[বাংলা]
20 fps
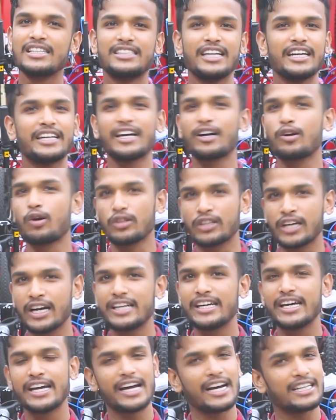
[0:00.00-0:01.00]
যেটার কথা
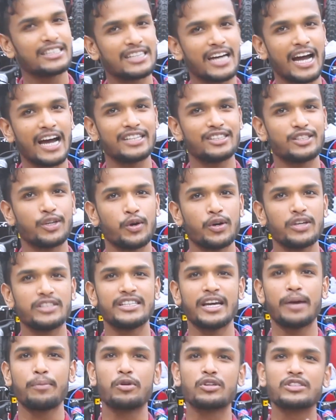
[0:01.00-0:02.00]
নিয়ে আজকে হাজির
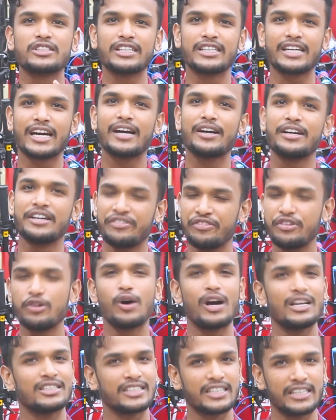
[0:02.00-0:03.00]
হয়েছে এবং যেটার
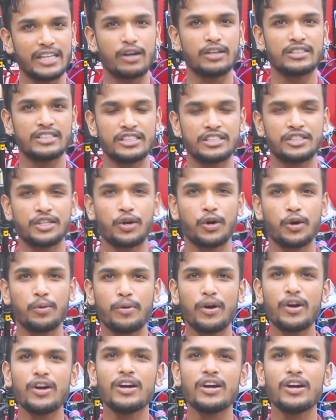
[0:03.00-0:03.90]
রিভিউ আজকে দেওয়ার চেষ্টা করব